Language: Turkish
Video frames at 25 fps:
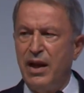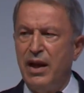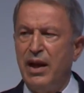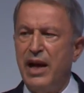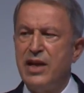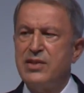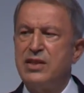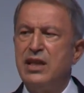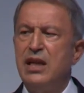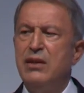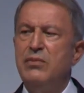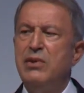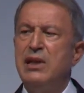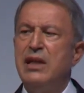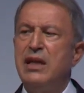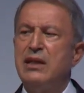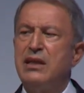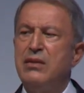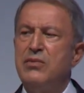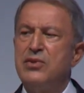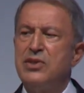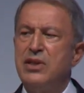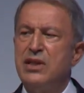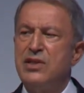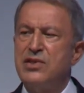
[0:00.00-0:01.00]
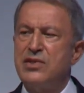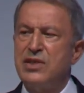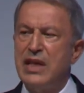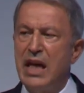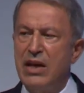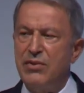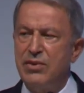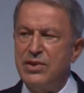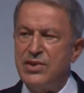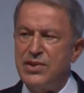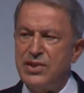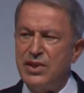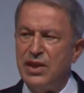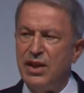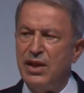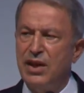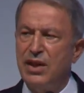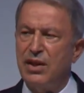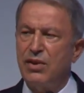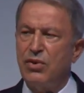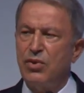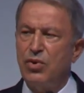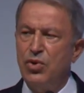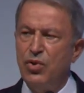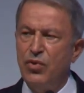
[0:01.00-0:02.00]
Asil milletimizin sevgisi,
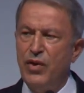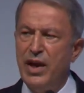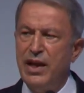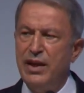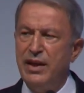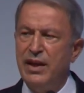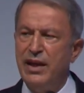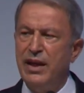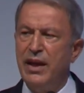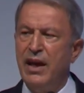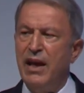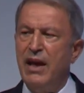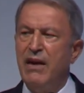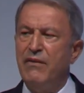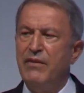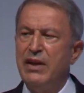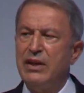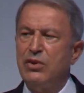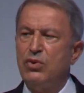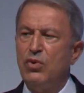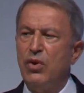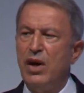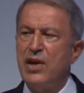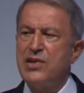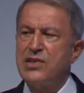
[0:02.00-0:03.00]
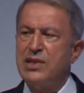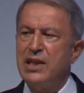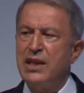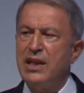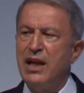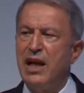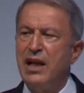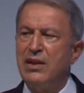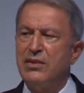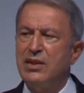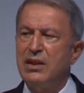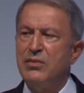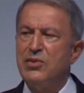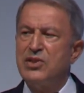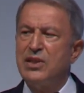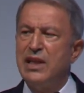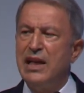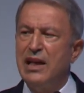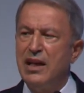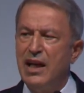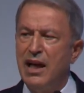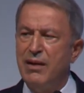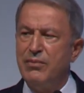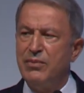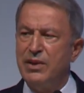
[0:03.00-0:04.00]
güveni ve duasından aldığımız
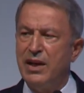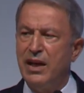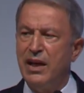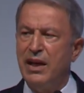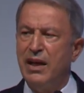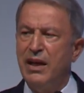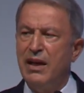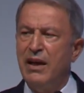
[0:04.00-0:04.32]
ilhamla